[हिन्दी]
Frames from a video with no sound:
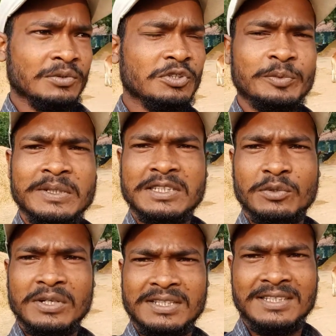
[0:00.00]
कुछ भी
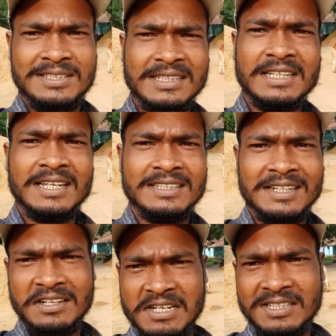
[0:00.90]
ज़रूरत की चीज़ें हैं
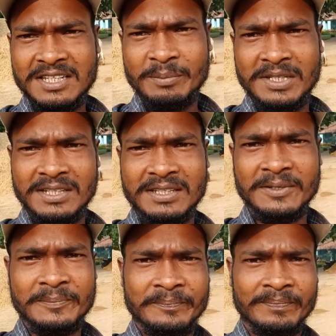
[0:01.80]
जंगल से ही मिलेगी